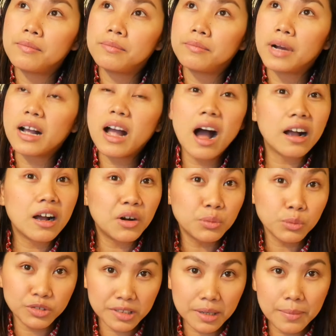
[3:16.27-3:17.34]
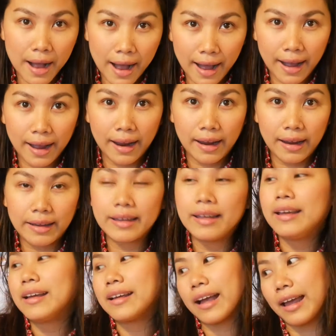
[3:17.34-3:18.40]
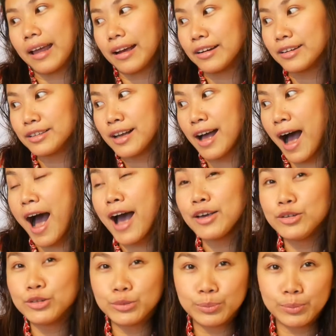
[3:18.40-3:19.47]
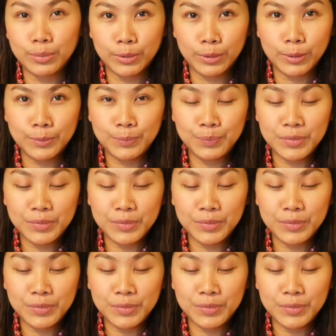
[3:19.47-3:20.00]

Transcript: magagawa mo sa bahay. Kaya ayun po,